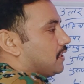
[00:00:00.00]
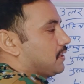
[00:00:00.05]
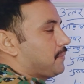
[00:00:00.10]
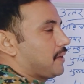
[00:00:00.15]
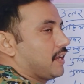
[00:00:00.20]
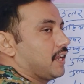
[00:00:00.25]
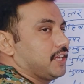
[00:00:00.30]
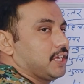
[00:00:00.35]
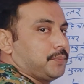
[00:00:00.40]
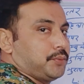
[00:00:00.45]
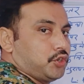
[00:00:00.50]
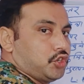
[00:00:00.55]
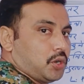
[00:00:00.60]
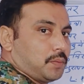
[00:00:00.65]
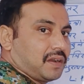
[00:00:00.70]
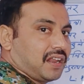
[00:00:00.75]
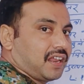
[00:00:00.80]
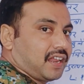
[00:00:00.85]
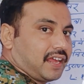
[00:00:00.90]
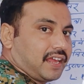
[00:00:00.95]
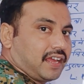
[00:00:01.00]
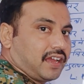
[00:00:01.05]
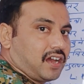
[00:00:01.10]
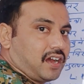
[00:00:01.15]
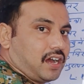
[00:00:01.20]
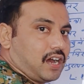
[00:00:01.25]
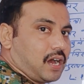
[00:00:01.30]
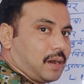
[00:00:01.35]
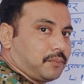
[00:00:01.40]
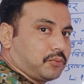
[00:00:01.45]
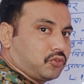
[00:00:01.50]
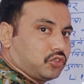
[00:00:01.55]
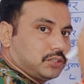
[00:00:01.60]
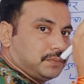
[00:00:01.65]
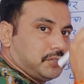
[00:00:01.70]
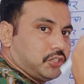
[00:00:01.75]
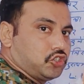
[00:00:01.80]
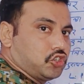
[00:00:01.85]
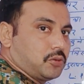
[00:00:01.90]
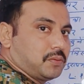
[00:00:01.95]
बाद हमारा ये वीडियो पढ़ा रहेगा आप
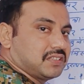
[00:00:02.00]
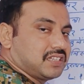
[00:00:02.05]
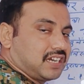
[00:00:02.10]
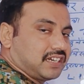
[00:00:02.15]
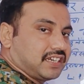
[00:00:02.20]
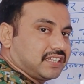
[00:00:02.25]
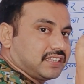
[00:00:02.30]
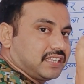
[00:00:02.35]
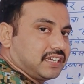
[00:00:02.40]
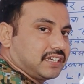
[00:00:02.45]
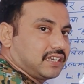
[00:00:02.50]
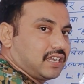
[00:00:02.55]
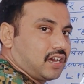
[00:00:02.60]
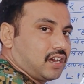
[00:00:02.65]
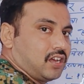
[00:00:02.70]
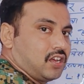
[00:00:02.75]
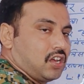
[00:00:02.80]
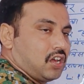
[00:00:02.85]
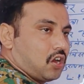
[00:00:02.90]
खुद वीडियो में जाके देखना